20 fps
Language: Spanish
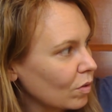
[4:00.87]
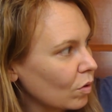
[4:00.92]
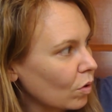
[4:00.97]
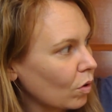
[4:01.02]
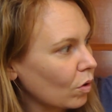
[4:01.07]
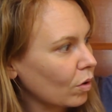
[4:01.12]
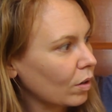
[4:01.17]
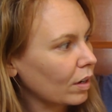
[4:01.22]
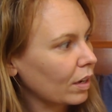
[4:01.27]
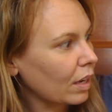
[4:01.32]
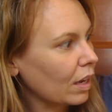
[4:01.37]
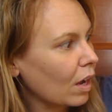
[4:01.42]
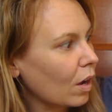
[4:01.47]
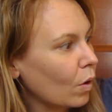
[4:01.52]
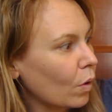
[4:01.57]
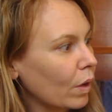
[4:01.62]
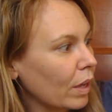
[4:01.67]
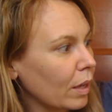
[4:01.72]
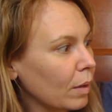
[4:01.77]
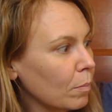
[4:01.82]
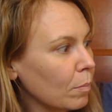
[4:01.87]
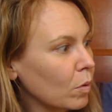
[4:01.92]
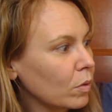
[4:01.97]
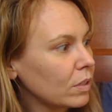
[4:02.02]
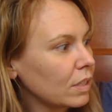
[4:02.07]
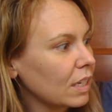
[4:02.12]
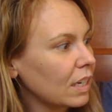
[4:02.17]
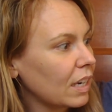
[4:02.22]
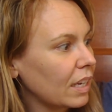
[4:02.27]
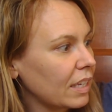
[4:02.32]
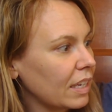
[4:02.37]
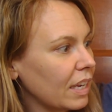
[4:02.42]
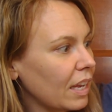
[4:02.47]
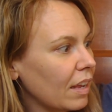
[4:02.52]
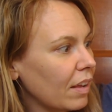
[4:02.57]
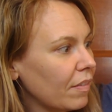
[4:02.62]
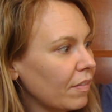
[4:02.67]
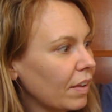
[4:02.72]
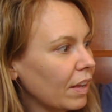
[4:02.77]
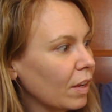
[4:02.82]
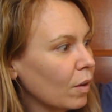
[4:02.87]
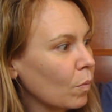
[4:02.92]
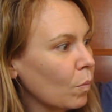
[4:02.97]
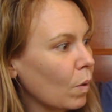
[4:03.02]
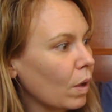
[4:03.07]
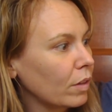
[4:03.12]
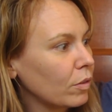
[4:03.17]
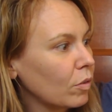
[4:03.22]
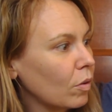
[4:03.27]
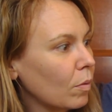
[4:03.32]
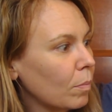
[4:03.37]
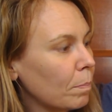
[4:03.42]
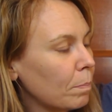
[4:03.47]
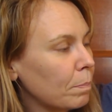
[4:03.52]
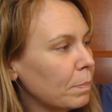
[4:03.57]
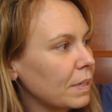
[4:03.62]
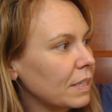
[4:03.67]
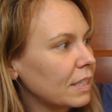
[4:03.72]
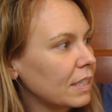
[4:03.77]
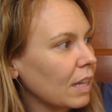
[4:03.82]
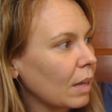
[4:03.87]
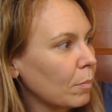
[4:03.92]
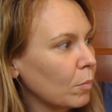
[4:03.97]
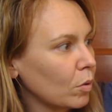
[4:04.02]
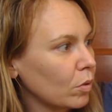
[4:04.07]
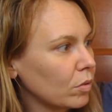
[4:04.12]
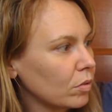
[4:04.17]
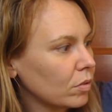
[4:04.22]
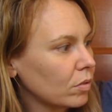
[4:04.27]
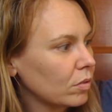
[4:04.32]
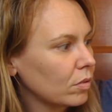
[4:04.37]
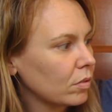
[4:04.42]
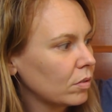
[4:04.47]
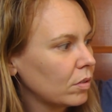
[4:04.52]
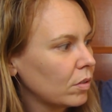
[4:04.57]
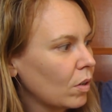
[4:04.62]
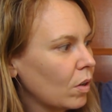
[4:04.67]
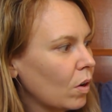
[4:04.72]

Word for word: oímos la nieve cuando pisamos.